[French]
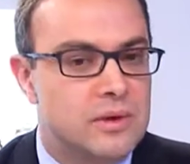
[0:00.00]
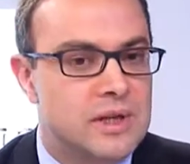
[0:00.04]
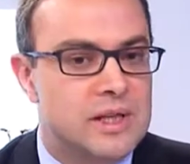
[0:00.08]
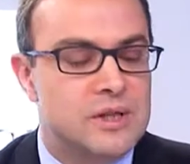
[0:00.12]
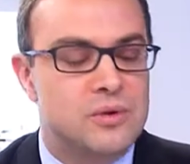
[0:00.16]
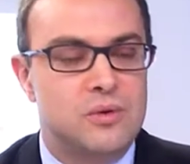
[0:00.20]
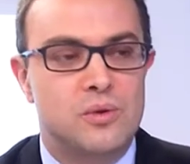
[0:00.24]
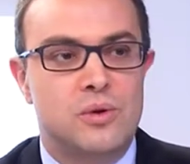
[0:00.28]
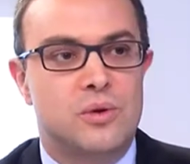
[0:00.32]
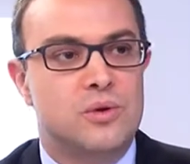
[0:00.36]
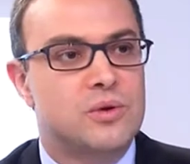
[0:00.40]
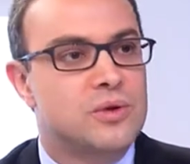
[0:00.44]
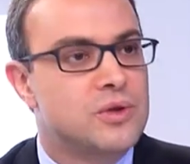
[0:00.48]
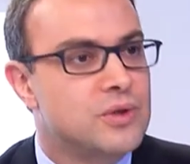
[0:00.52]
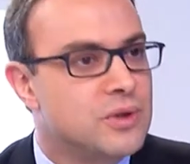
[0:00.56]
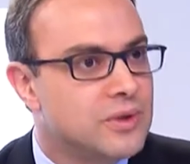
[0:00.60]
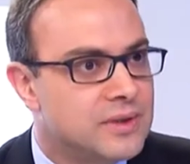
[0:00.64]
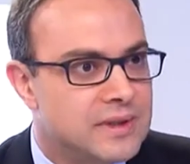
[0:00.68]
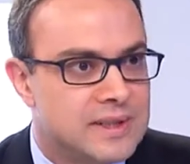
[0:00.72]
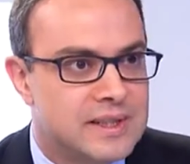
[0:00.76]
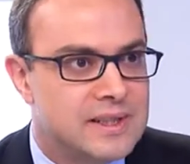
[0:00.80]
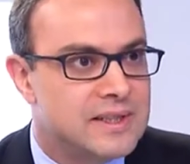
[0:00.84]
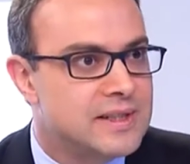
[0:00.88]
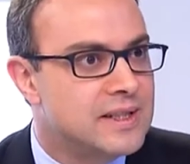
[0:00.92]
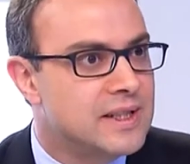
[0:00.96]
l'assurance
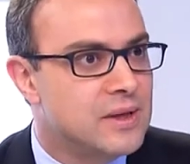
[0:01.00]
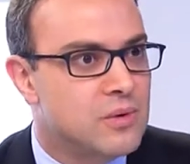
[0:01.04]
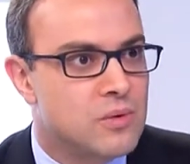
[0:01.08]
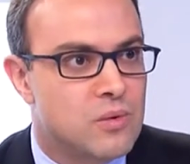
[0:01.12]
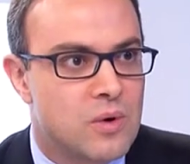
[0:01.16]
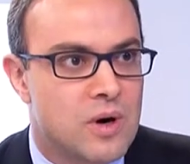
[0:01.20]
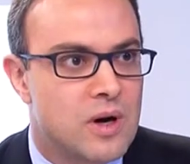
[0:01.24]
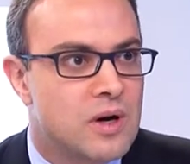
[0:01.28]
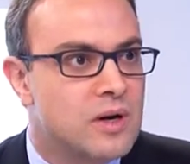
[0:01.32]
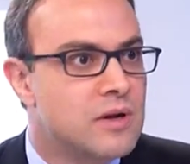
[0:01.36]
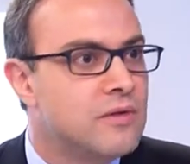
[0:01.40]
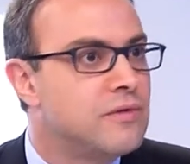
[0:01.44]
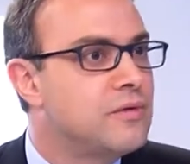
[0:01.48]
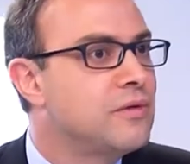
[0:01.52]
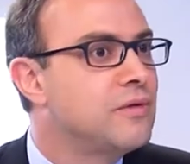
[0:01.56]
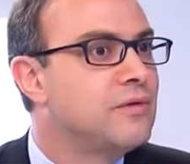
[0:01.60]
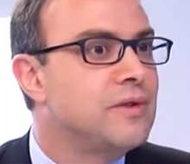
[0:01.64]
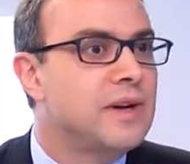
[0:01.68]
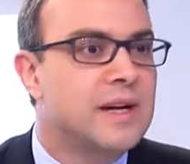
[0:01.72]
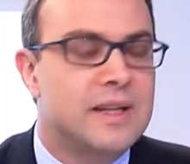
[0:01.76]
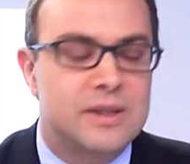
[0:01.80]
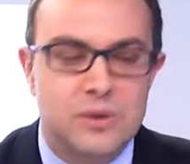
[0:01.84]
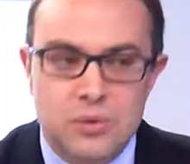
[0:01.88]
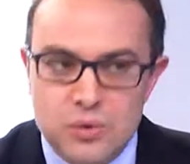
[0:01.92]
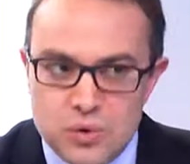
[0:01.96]
santé, c'est quoi Il faut
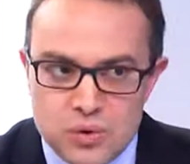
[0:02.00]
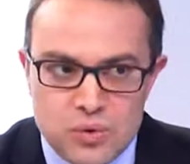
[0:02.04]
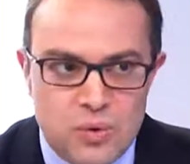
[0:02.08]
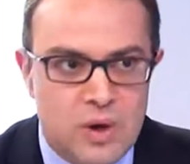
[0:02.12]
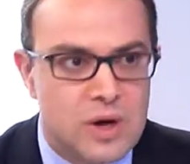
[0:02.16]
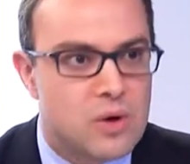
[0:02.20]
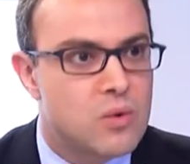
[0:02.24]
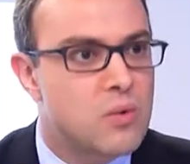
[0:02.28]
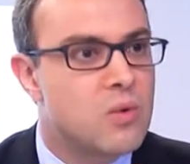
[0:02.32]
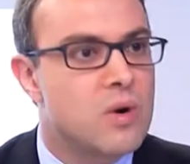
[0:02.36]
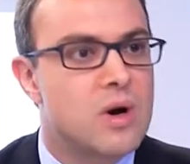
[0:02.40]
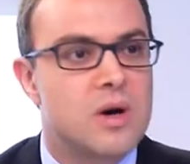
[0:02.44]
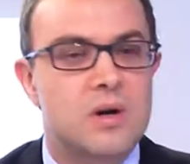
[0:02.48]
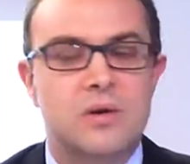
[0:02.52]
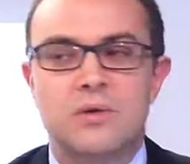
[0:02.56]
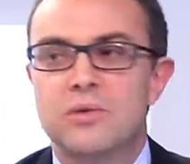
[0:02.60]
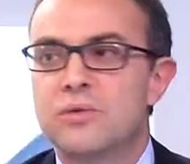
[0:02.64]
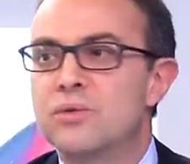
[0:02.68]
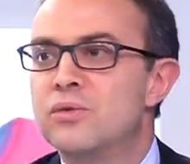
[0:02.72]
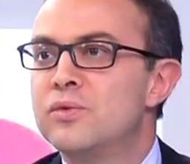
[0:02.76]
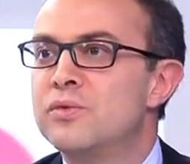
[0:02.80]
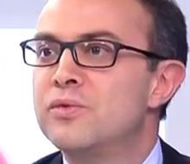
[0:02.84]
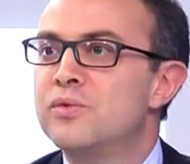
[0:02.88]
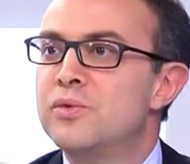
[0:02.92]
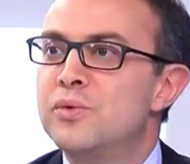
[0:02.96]
faire attention à quoi
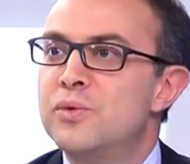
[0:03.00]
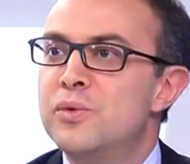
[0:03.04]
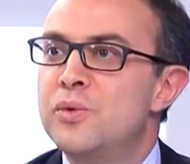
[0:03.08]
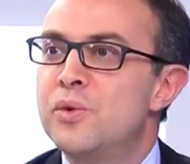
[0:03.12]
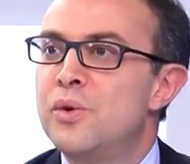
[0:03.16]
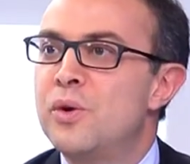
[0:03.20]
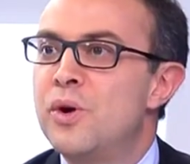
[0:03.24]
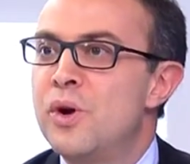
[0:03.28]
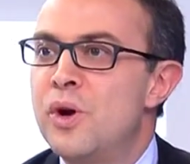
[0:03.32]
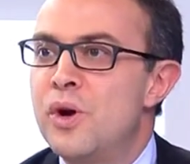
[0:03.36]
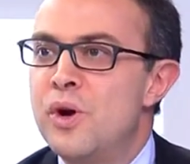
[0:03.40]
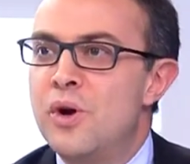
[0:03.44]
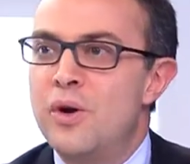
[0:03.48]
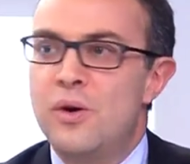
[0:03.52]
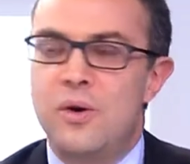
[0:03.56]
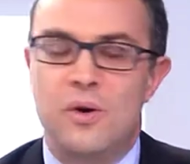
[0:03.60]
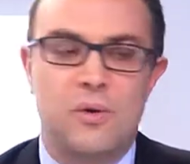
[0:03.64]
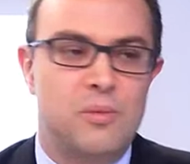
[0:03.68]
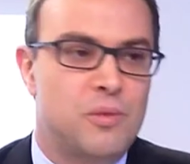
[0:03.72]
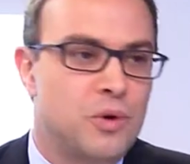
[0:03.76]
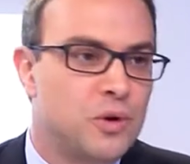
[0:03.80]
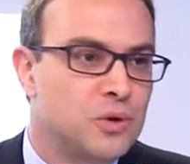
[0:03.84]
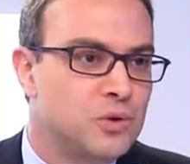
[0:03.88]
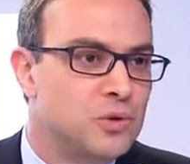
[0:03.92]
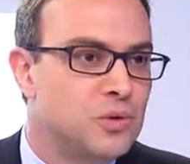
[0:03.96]
quand on veut
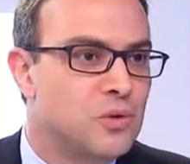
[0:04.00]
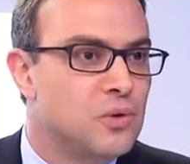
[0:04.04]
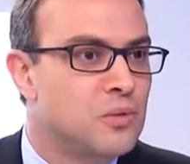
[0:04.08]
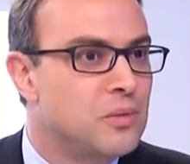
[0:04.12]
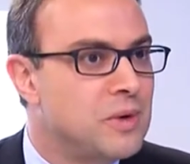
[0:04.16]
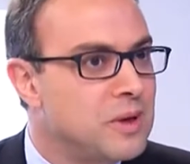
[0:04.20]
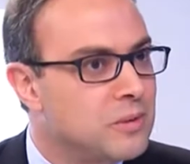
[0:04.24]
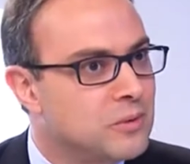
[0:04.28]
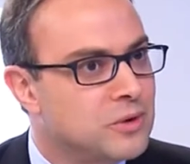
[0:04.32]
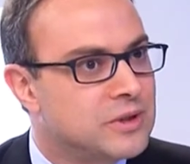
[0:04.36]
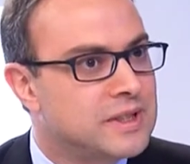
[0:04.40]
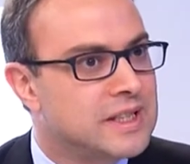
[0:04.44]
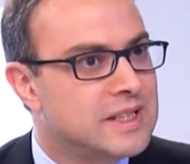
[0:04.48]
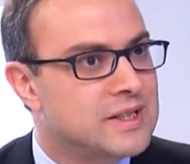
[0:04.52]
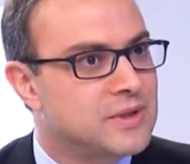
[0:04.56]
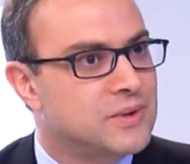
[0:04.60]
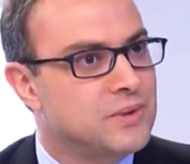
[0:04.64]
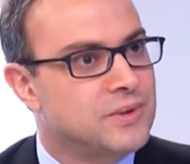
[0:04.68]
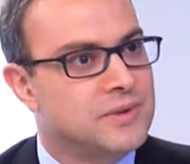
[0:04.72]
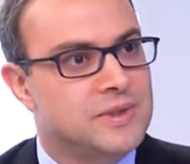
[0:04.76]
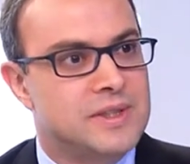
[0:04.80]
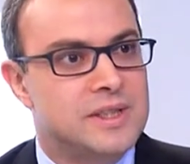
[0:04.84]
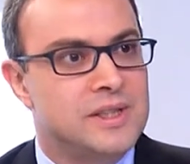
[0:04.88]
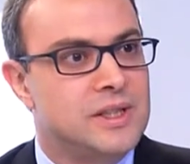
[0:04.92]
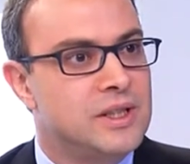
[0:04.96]
prendre une complémentaire
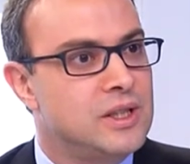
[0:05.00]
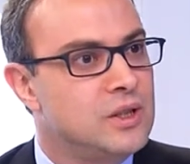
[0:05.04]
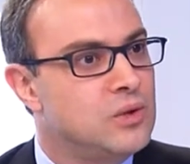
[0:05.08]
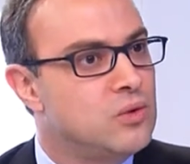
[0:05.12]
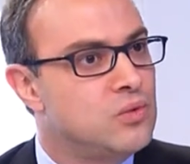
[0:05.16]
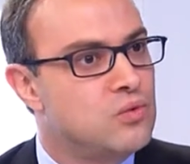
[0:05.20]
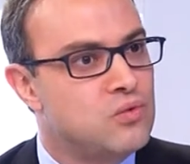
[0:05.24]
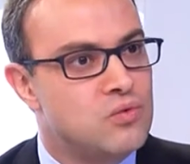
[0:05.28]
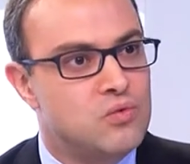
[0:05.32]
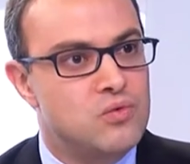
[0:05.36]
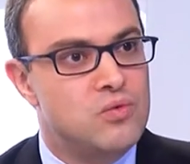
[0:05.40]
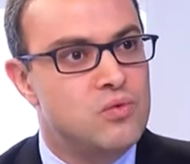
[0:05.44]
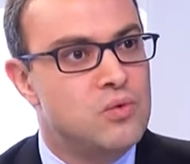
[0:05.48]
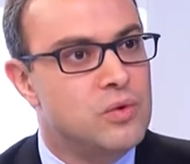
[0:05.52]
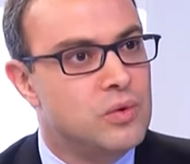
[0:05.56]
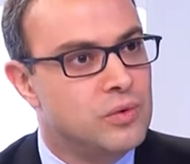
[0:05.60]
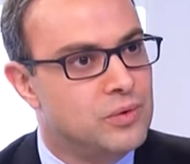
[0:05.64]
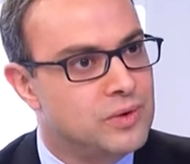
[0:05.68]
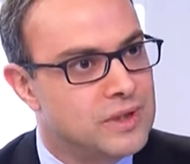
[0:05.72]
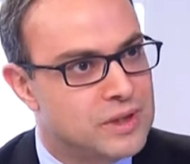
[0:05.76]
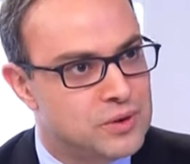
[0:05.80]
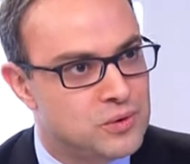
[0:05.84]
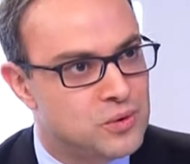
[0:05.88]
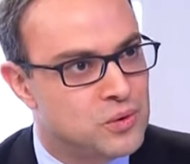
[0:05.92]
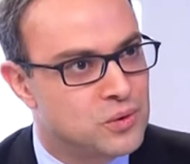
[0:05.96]
santé ou
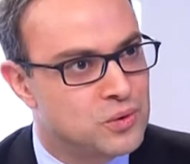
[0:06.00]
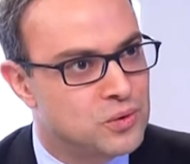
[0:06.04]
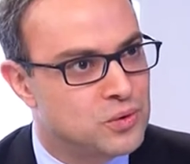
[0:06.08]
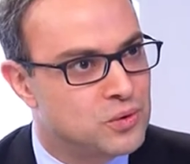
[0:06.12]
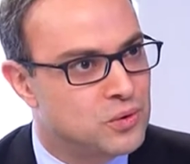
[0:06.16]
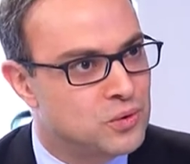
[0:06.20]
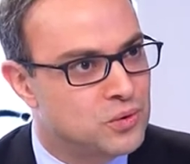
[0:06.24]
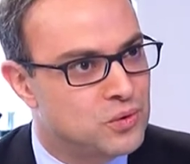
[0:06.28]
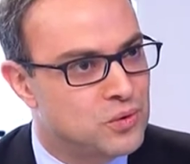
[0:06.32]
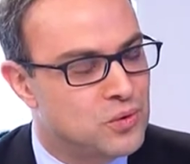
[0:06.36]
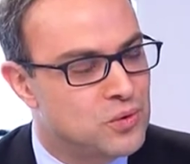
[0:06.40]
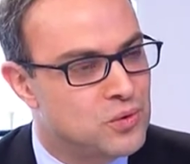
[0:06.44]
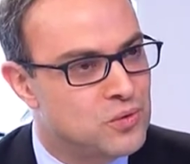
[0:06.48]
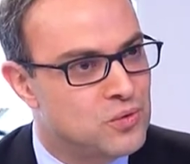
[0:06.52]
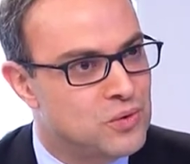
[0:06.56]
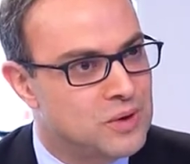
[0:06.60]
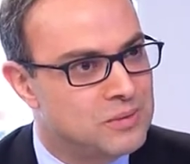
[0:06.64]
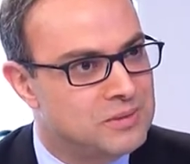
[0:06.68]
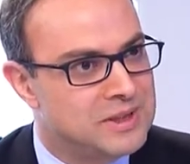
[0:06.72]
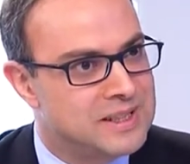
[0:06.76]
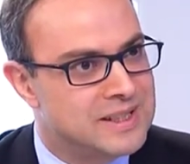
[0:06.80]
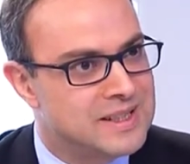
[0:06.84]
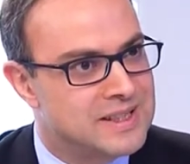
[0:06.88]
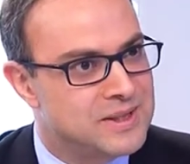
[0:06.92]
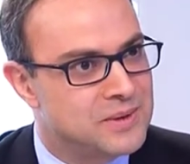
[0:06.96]
une assurance auto ou
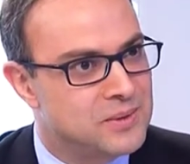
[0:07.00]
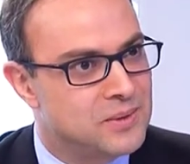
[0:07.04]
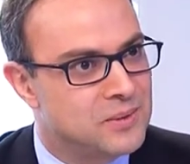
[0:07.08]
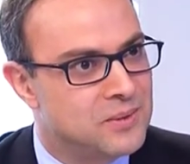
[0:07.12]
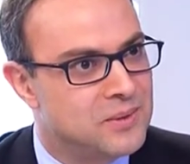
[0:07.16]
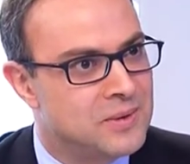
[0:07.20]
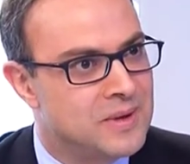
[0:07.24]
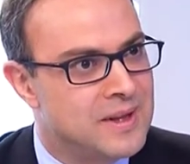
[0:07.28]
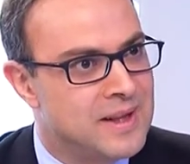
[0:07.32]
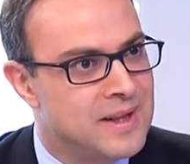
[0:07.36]
habitation.